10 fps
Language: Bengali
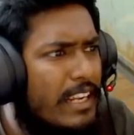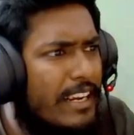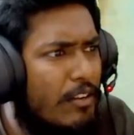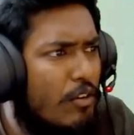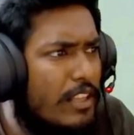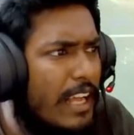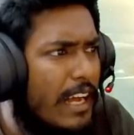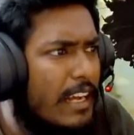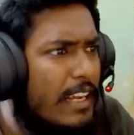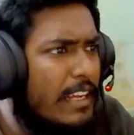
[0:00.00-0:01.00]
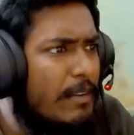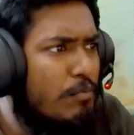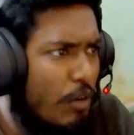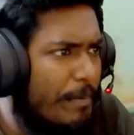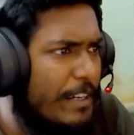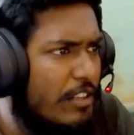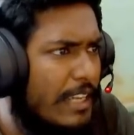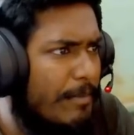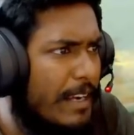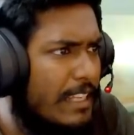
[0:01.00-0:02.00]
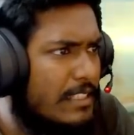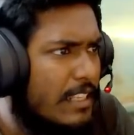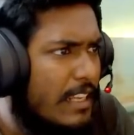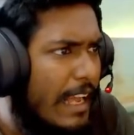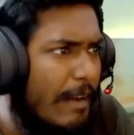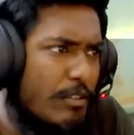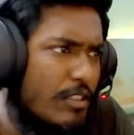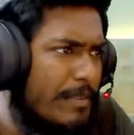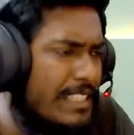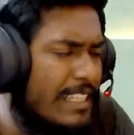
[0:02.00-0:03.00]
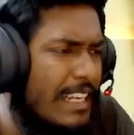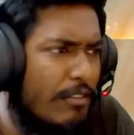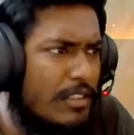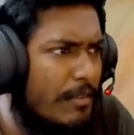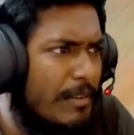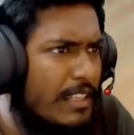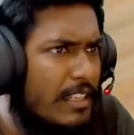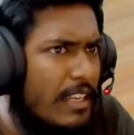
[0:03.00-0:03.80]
এটা কোনো কথা পুরো ভিডিও দেখবা গাইজ আমি যদি বিশ কিল না করতে পারি